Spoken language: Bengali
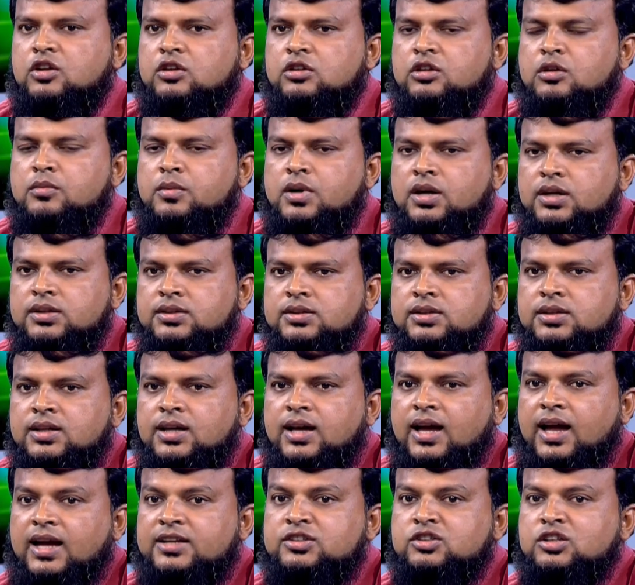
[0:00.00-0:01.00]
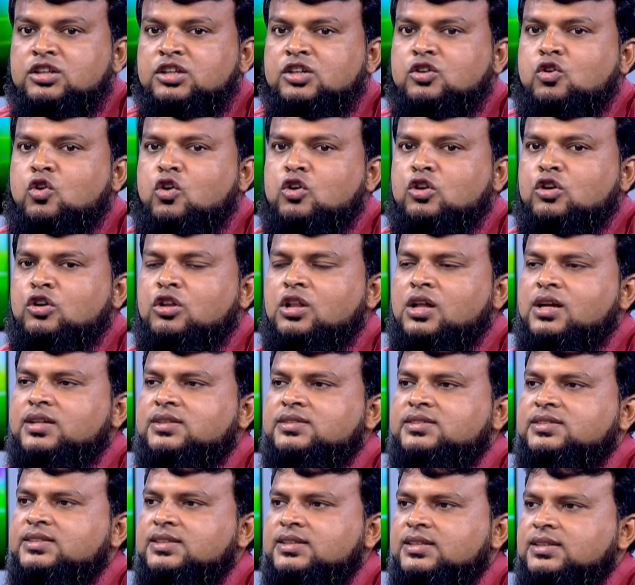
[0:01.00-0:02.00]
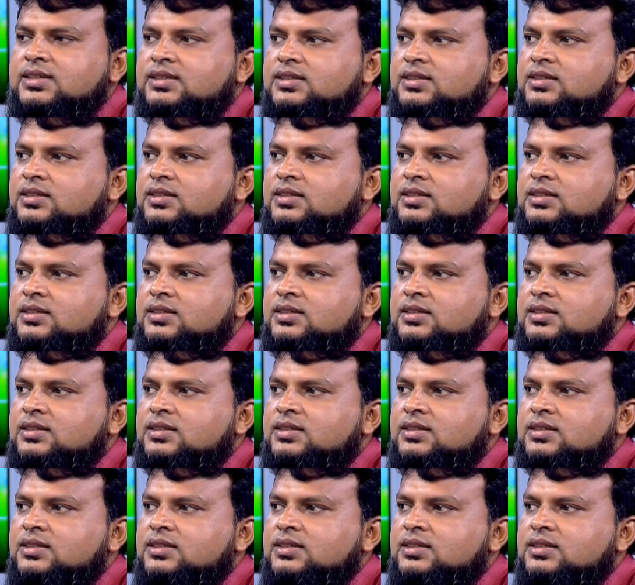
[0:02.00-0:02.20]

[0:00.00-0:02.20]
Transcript: ধন্যবাদ আসলে করলার যে